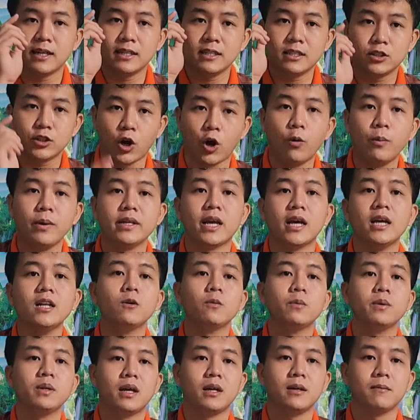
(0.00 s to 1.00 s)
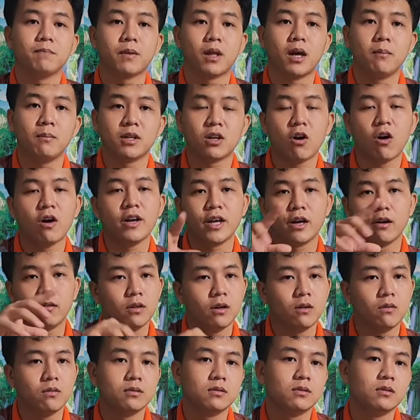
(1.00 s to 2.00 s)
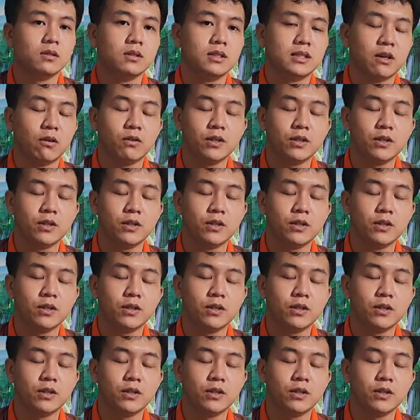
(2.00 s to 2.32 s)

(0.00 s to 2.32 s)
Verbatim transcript: trong cái chỗ bị chỉ luôn quý vị, nó mình thoa đều vô.